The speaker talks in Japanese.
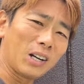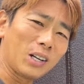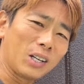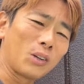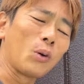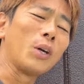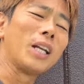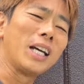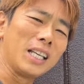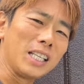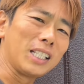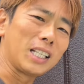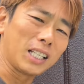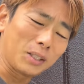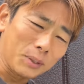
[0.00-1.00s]
ご依頼い
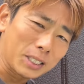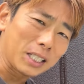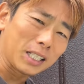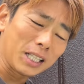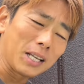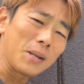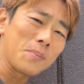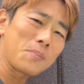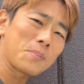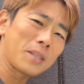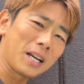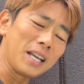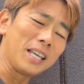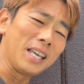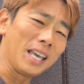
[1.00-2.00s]
ただきましたんで、
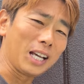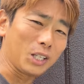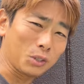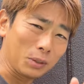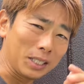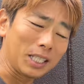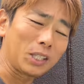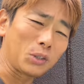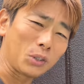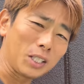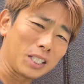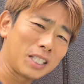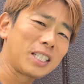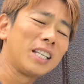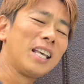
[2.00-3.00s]
はい、XYZ で
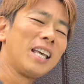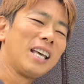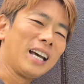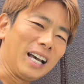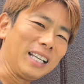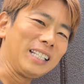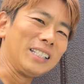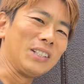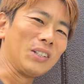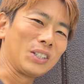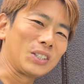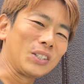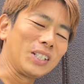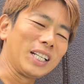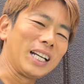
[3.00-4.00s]
す。はい、よろ
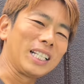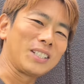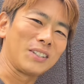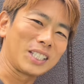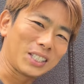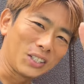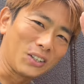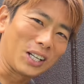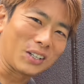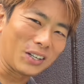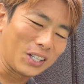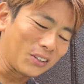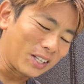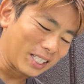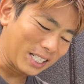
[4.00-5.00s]
しくお願いします。今日はこ
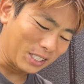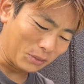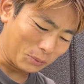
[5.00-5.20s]
れで終わりたいと思い